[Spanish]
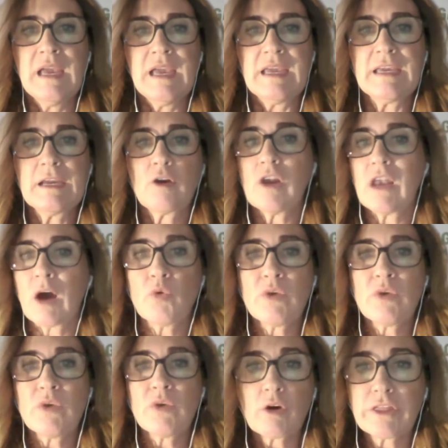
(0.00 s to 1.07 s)
y con la
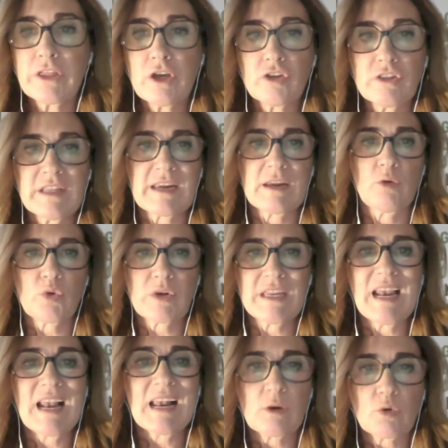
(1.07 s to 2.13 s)
única opción de
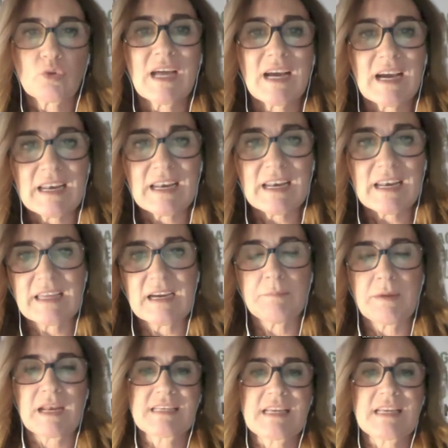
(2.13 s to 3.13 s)
recurrir a la ruta canaria para